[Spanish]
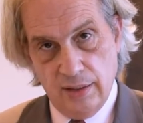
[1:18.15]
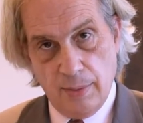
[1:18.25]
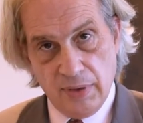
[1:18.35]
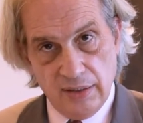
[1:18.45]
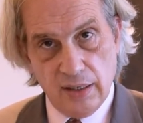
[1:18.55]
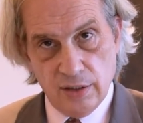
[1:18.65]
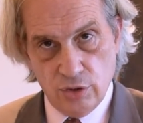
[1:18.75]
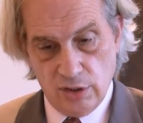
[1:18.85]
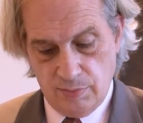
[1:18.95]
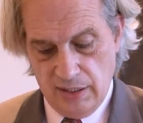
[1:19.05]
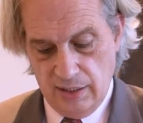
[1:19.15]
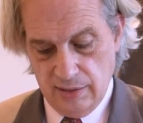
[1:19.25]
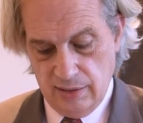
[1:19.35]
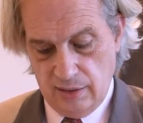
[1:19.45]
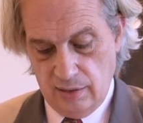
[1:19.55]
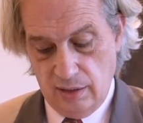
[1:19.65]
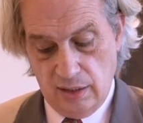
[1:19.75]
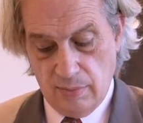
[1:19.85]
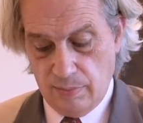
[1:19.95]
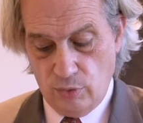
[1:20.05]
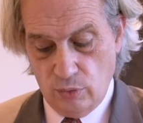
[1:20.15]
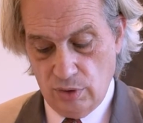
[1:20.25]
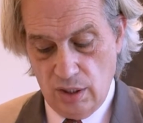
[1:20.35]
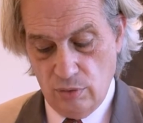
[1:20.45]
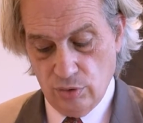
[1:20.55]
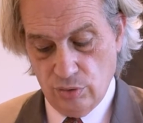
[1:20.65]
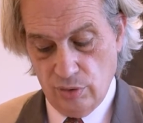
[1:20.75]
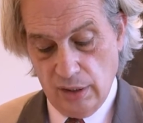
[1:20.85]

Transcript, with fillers: y aprender de su experiencia en temas productivos,